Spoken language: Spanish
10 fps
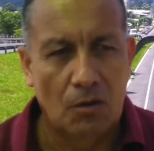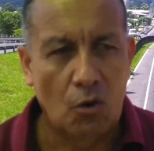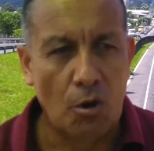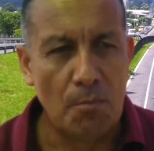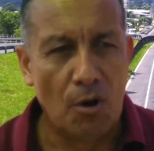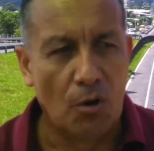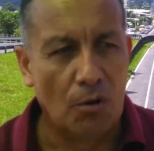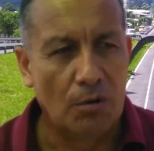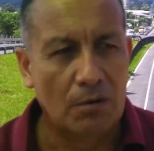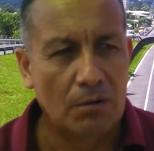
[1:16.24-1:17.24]
Como,
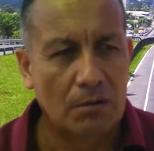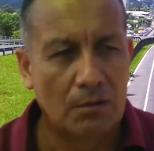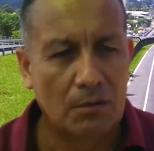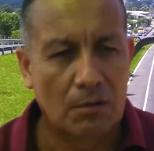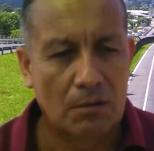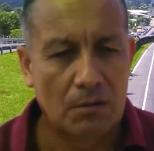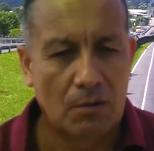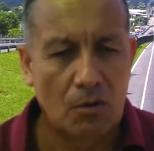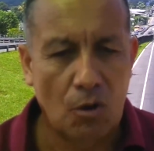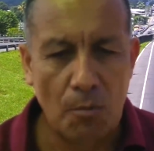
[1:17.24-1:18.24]

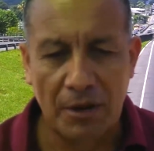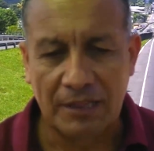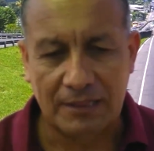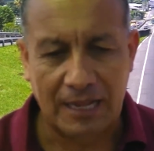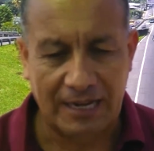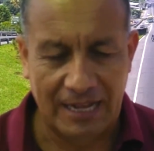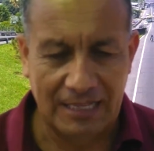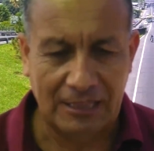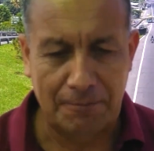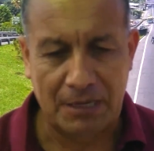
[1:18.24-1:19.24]
como
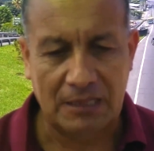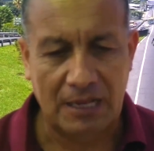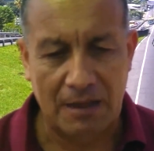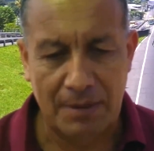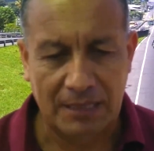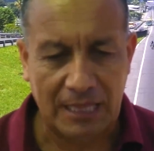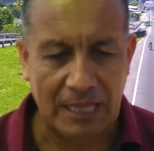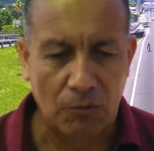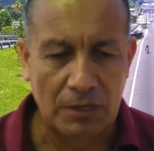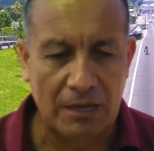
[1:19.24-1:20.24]
integrante prácticamente
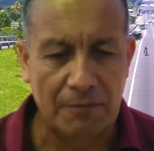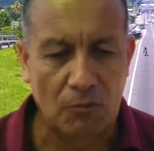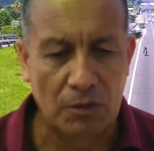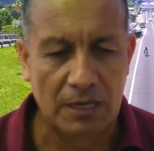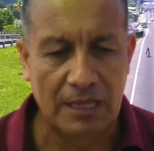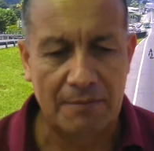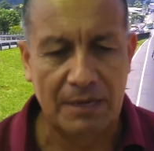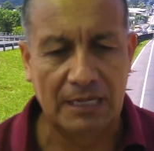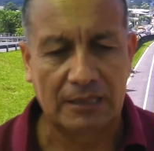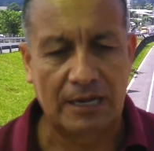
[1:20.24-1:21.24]
de una unidad
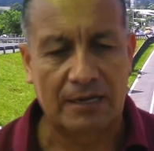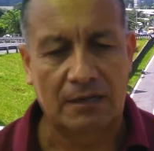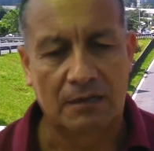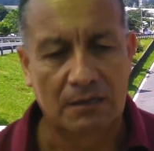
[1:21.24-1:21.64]
militar